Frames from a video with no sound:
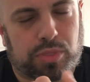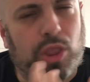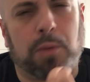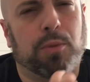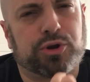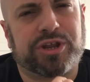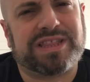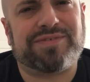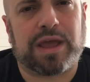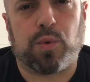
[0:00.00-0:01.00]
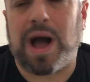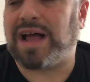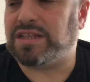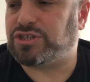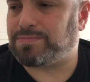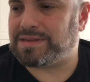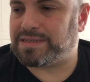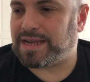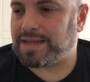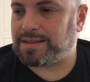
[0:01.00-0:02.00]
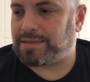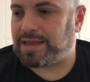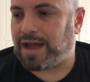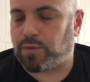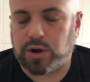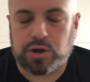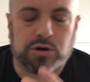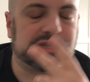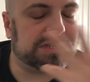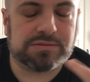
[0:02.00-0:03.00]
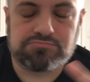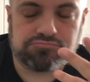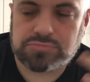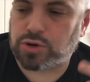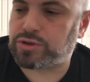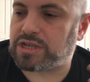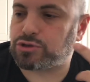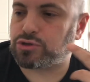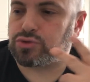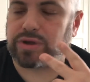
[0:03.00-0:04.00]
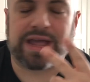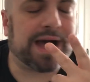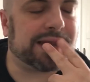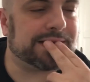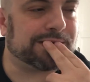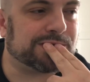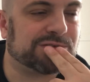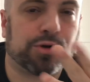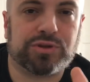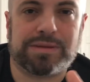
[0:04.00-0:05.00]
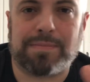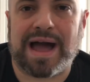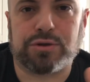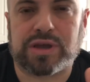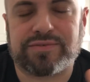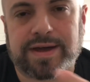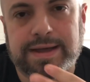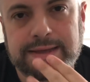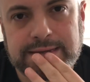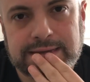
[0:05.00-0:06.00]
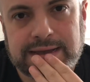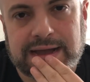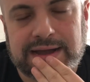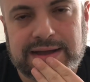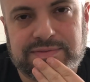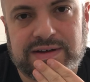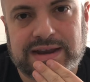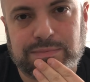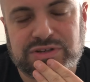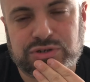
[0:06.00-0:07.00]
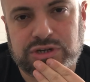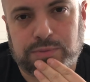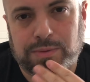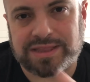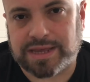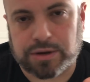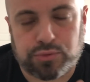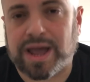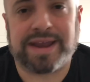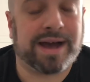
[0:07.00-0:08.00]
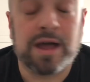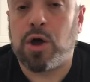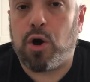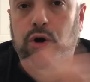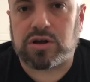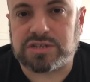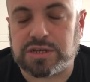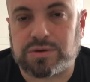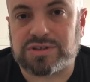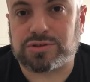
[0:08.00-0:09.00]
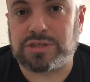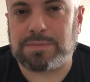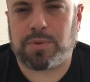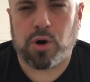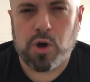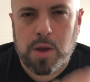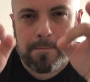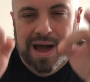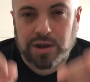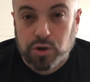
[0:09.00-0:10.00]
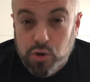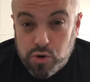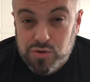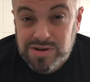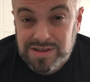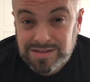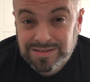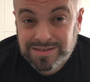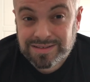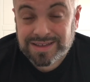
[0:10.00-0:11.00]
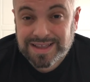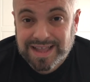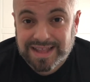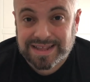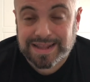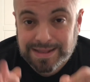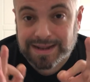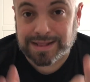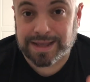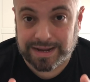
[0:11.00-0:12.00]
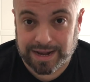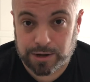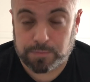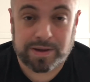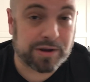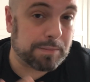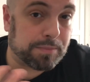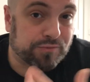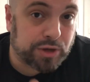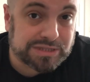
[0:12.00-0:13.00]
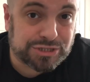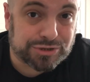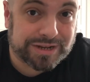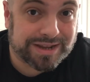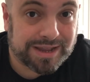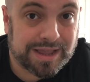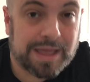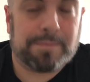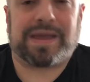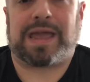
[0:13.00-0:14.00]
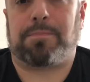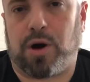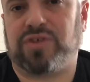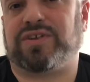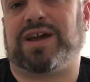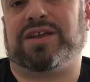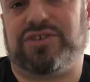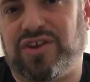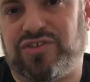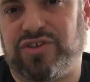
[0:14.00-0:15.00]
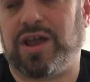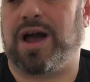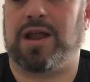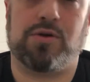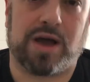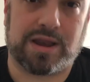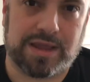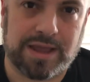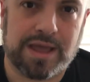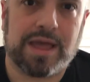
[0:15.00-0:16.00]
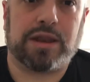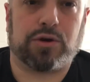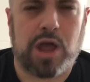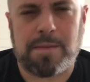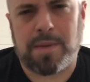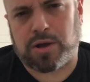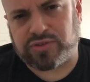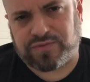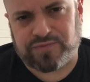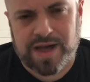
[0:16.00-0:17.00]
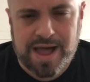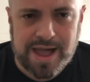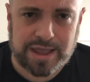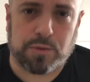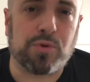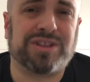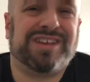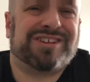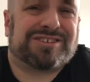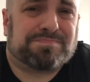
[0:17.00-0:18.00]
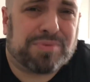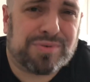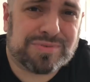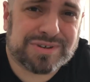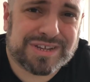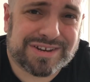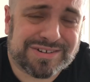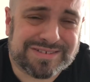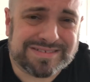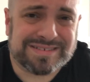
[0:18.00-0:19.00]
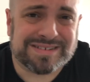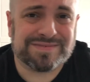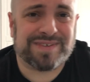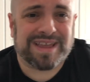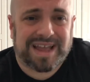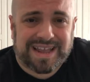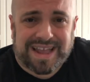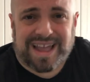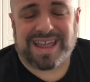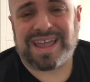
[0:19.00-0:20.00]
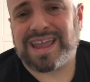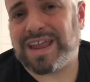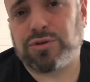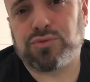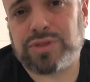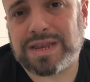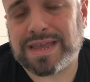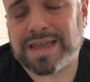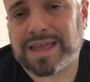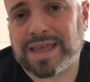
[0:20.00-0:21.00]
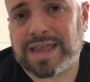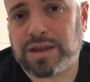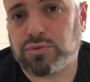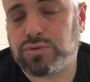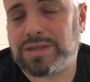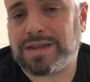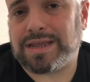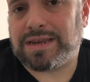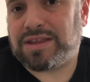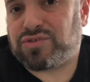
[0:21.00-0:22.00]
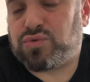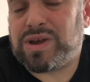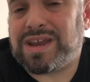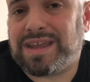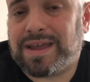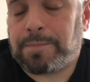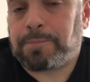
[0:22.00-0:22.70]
mordetevi le guance, pensate a qualcosa di grottesco, surreale, non lo so, Di Maio che va a, a fare la missione diplomatica in Ucraina o cose di questo tipo, ma non cadete nel tranello perché è una provocazione. Perché poi se reagisci, allora lì dicono, eh ma cosa fai? E comunque ti esponi, no? Vai a creare inutili, inutili disguidi